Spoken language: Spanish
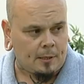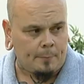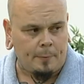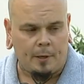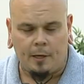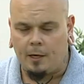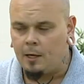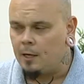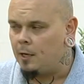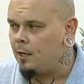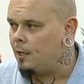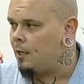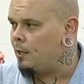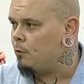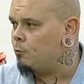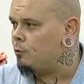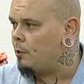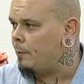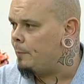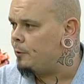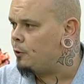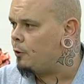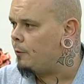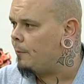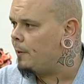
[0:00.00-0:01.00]
también al
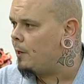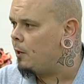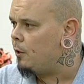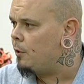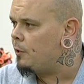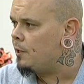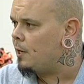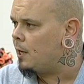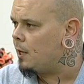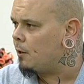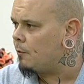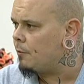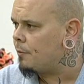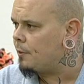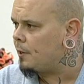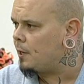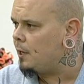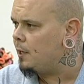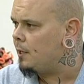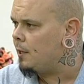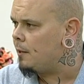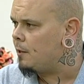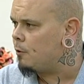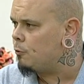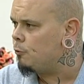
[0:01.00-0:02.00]
Ayuntamiento de Valladolid y a la
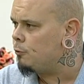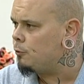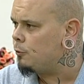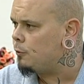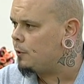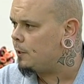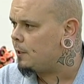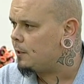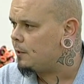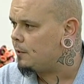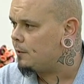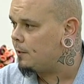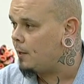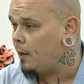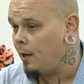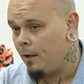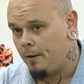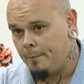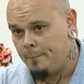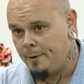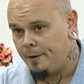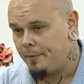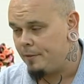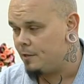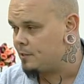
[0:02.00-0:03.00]
Concejalía de Cultura, a
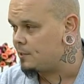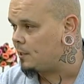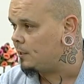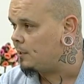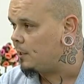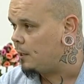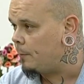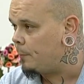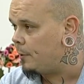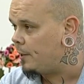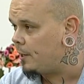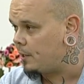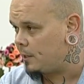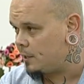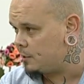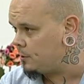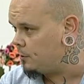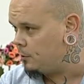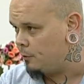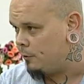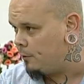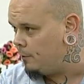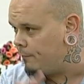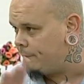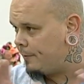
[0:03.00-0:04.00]
Mercedes Cantalapiedra, que ha
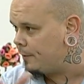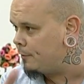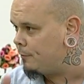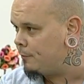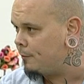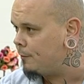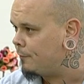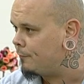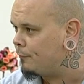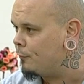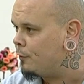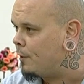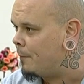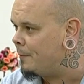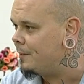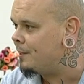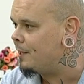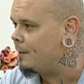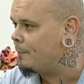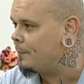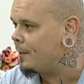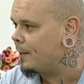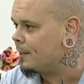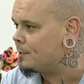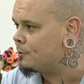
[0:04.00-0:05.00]
sido el factor
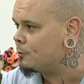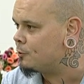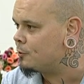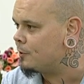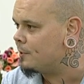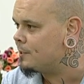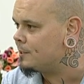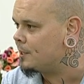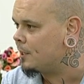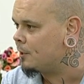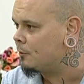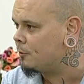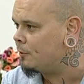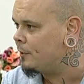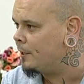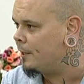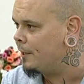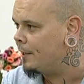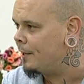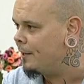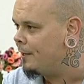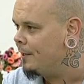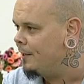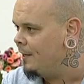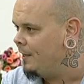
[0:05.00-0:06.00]
fundamental para que esto se
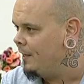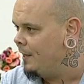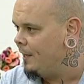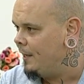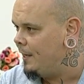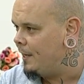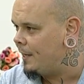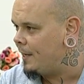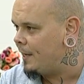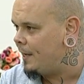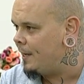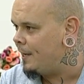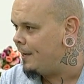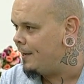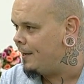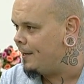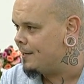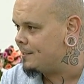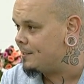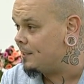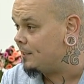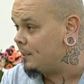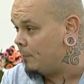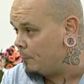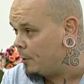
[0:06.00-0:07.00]
desarrolle y que
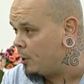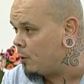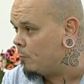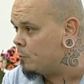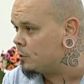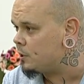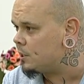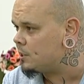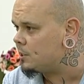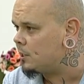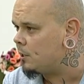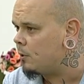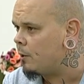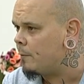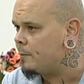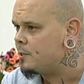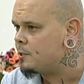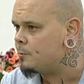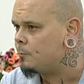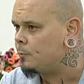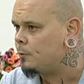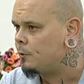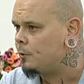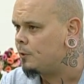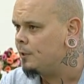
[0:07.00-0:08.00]
esté también como está hasta ahora
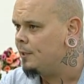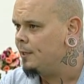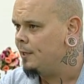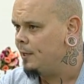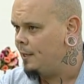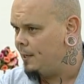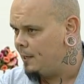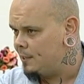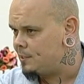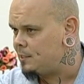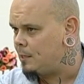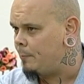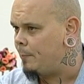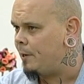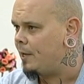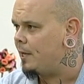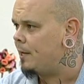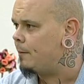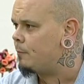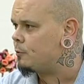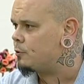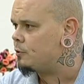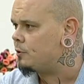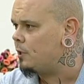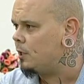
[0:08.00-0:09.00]
mismo. Esta
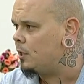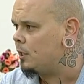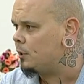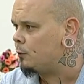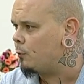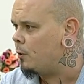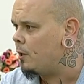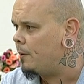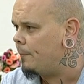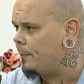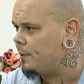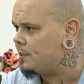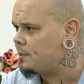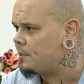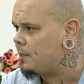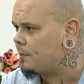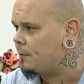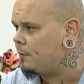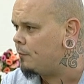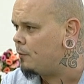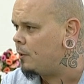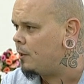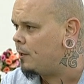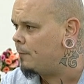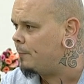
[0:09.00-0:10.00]
mañana hemos estado en la rueda de prensa
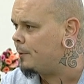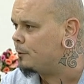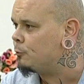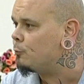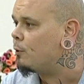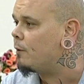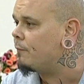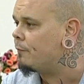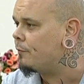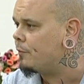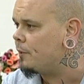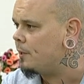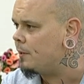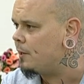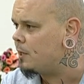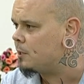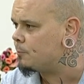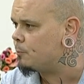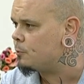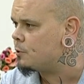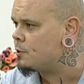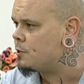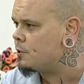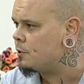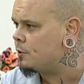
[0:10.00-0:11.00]
haciendo la apertura oficial de la
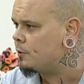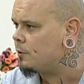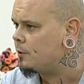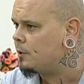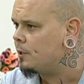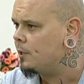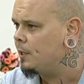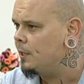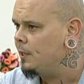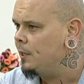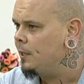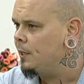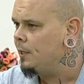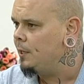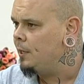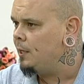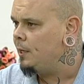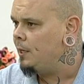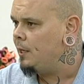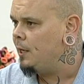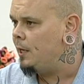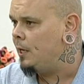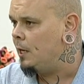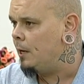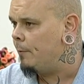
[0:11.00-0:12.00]
exposición
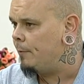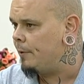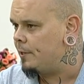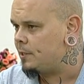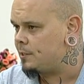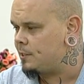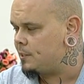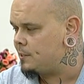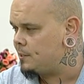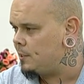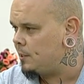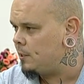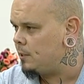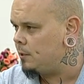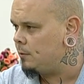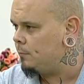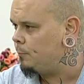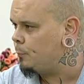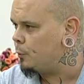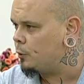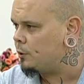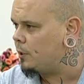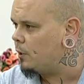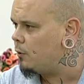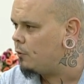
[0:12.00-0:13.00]
y la verdad es que se han
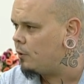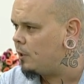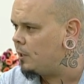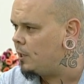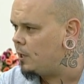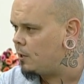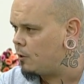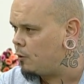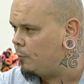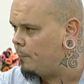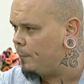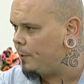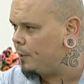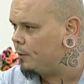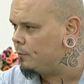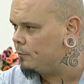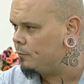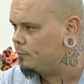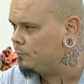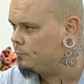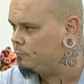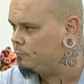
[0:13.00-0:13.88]
portado genial conmigo.